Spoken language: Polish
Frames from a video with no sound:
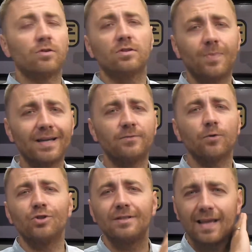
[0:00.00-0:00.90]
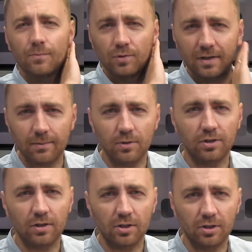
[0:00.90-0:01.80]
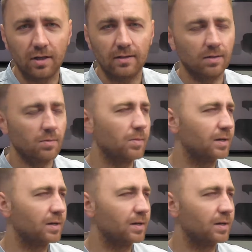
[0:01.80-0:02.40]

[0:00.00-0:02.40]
Drodzy Państwo, nie zajmujemy się dzisiaj tym